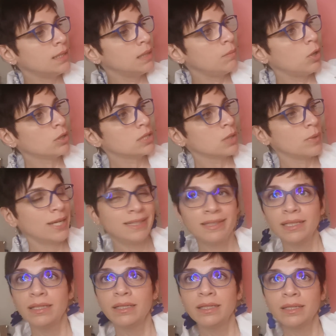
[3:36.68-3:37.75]
هيدي البوكس او
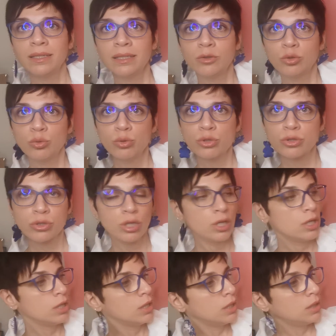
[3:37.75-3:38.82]
هيدي التروس
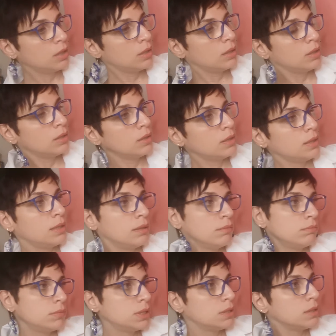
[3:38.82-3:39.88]

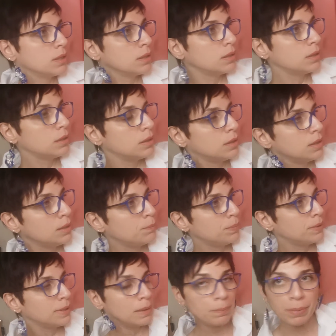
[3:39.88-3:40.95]
آه،
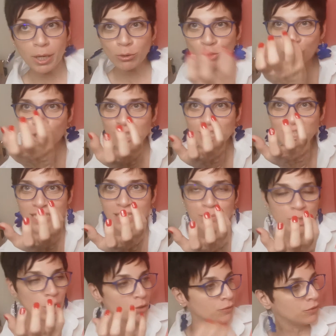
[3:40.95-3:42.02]
الباوتش اللي
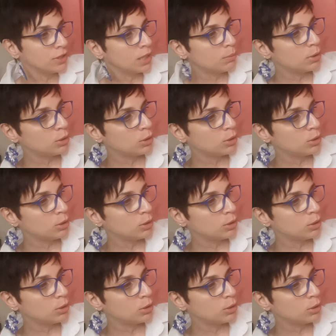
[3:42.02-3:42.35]
بنحط فيها